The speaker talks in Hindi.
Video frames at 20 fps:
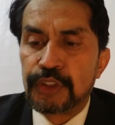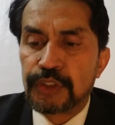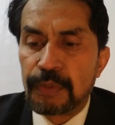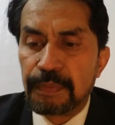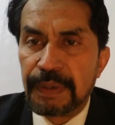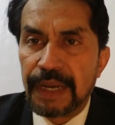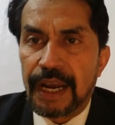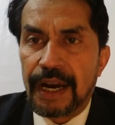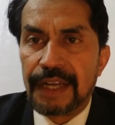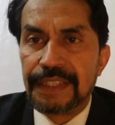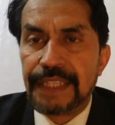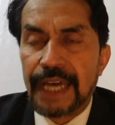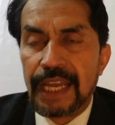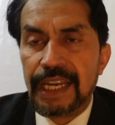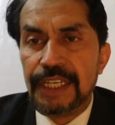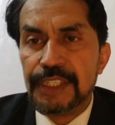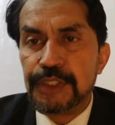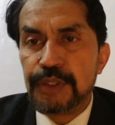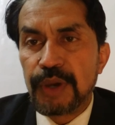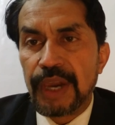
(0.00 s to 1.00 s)
तो फिर
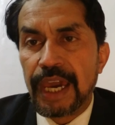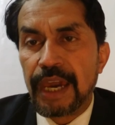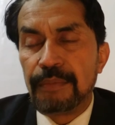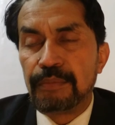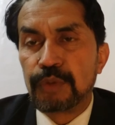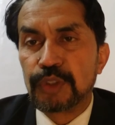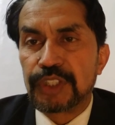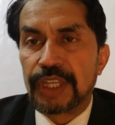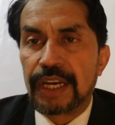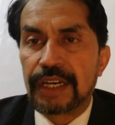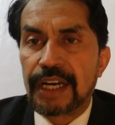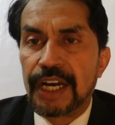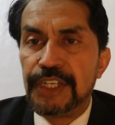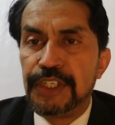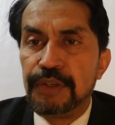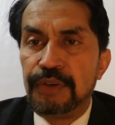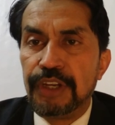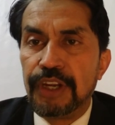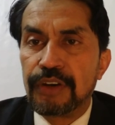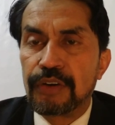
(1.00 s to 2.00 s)
अदालत जो है
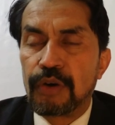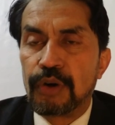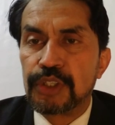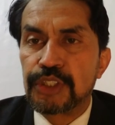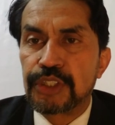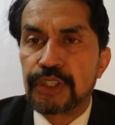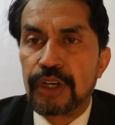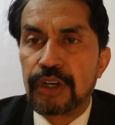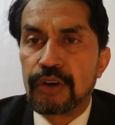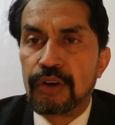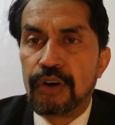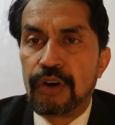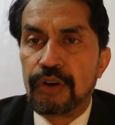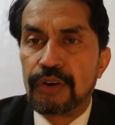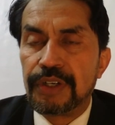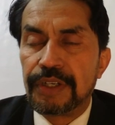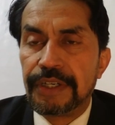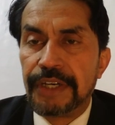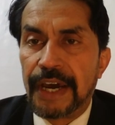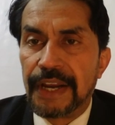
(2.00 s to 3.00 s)
मुतल यूनियन कौंसिल को
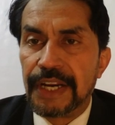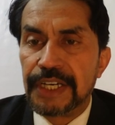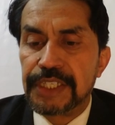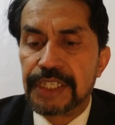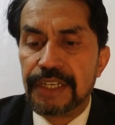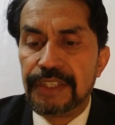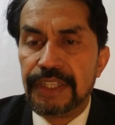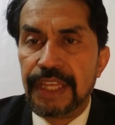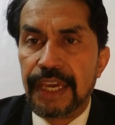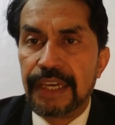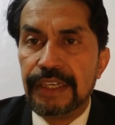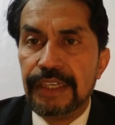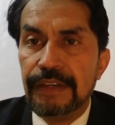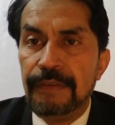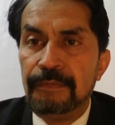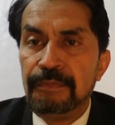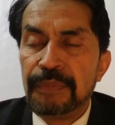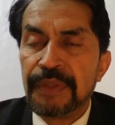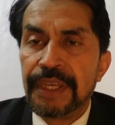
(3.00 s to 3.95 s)
डायरेक्शन देगी